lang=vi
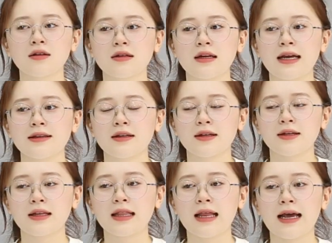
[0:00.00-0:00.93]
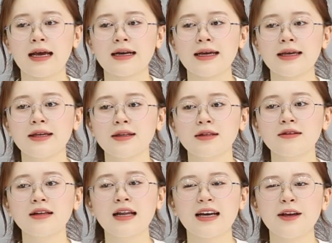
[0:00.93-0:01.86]
Thực ra thì là cái thứ
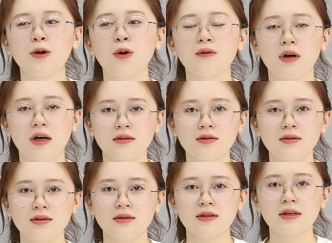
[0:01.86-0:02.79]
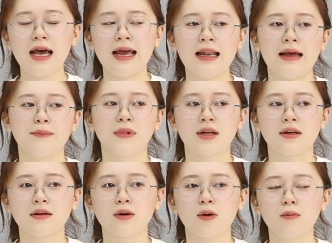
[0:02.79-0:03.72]
nhất là cái ngôn ngữ, thứ hai là
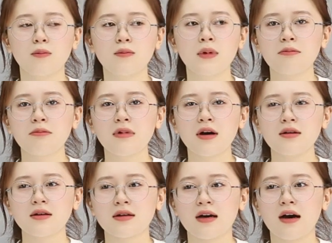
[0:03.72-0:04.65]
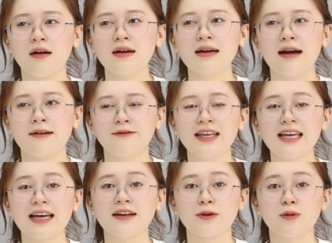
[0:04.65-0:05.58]
mình cũng không có được ở gần với
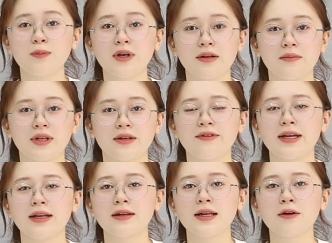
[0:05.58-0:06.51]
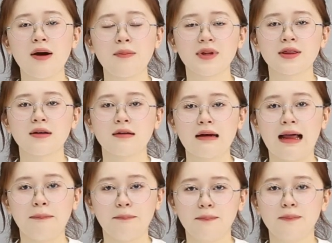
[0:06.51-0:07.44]
gia đình của mình, mình phải đi qua mình tự
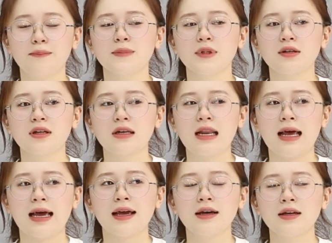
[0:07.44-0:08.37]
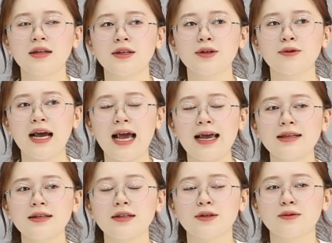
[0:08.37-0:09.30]
lập, cho nên là nhiều
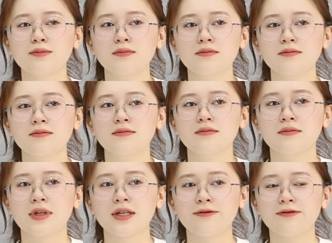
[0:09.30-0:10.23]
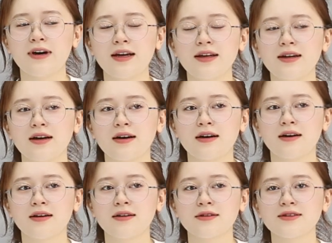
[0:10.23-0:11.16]
cái kiểu mình phải
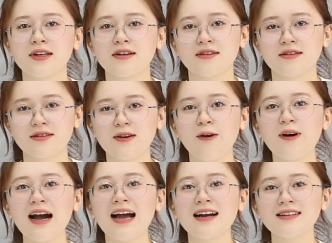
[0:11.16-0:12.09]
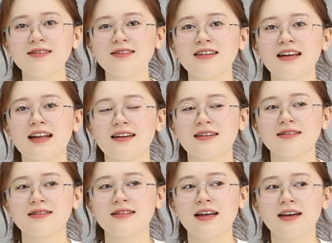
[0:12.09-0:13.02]
uh, tự cố gắng, cho nên là
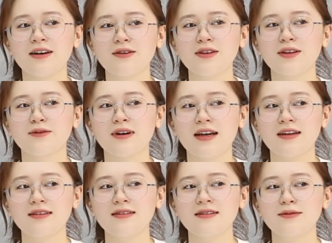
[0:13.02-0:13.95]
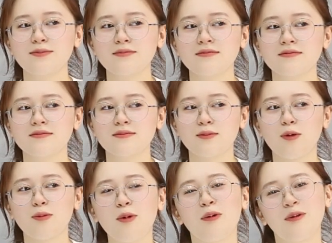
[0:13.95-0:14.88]
sẽ có nhiều cái
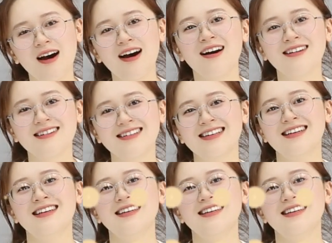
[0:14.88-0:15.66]
buồn buồn hơn.